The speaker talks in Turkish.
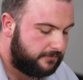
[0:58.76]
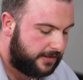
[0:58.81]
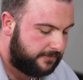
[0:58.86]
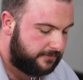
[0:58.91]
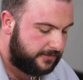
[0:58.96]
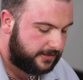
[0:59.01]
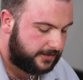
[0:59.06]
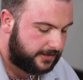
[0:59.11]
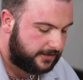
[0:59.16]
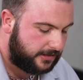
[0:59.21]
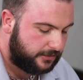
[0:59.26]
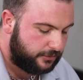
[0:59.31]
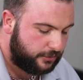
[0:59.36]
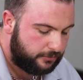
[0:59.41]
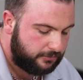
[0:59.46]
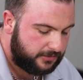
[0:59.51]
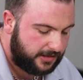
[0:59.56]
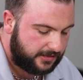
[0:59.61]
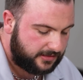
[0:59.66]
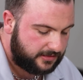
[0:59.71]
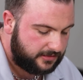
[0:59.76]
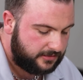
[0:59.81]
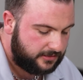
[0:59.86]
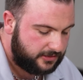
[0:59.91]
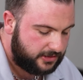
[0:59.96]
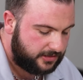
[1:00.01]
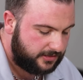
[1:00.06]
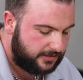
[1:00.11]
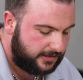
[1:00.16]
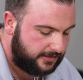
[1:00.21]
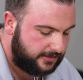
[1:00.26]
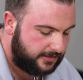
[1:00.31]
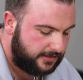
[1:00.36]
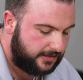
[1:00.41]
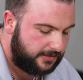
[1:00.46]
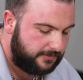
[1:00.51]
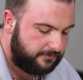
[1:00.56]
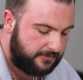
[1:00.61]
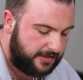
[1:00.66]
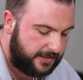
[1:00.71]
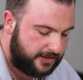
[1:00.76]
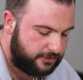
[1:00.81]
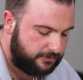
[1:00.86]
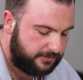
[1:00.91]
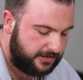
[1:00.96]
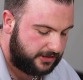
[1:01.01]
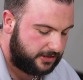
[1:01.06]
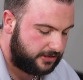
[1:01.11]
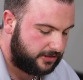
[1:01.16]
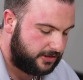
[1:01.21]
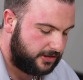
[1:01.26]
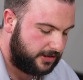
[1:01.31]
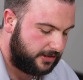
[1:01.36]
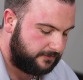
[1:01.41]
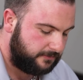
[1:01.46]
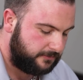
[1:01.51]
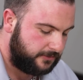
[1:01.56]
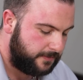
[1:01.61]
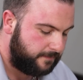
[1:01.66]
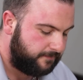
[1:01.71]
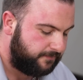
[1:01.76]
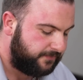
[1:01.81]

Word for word: Ben merak ediyorum tatlının içinden de mercimek çıkacak mı?